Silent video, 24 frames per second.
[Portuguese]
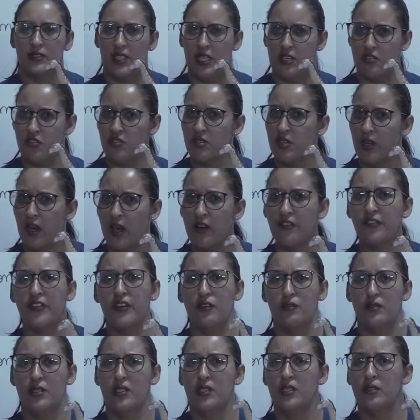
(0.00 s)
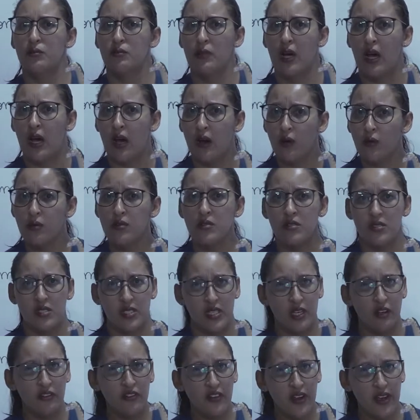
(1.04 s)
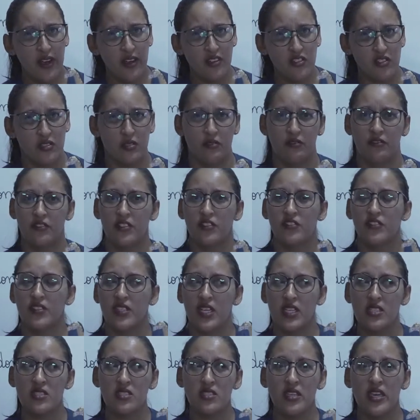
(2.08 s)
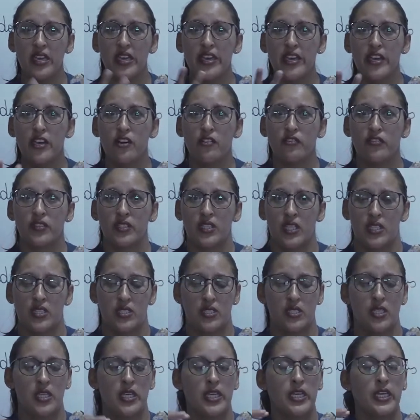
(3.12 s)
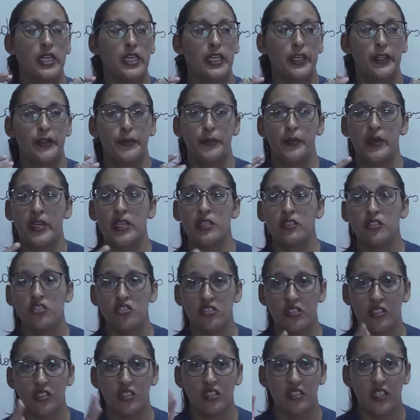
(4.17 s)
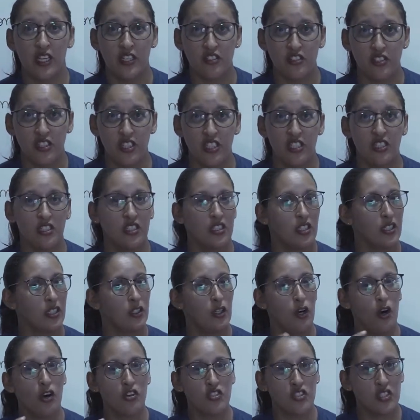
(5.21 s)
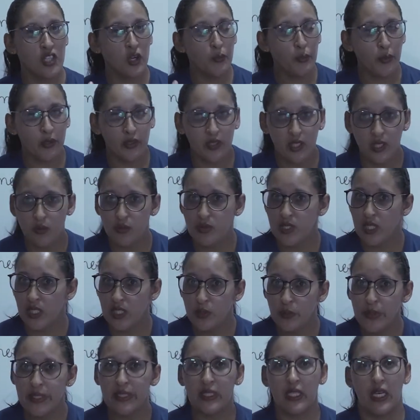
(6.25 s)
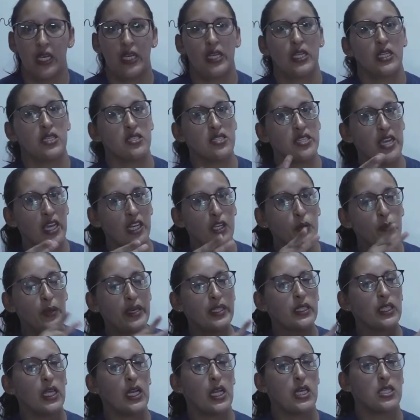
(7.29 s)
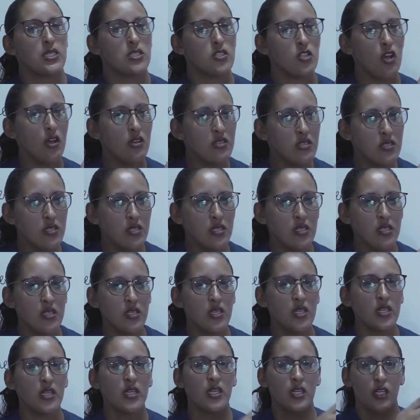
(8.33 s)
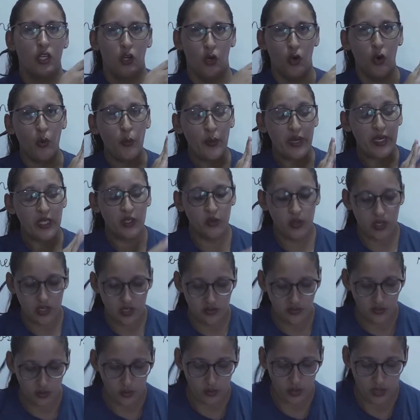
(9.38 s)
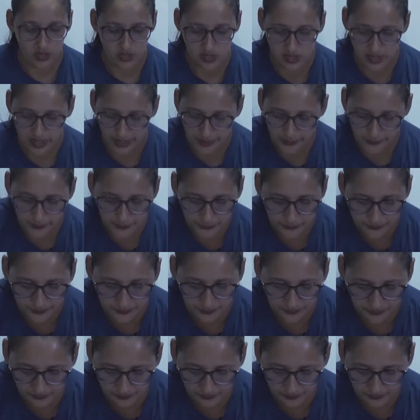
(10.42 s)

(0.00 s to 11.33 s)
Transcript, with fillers: a girafa é um animal selvagem, vive na selva, nas, bem distante da gente, que nós não podemos alimentar. Ela se alimenta lá sozinha, comendo as folhas, tá?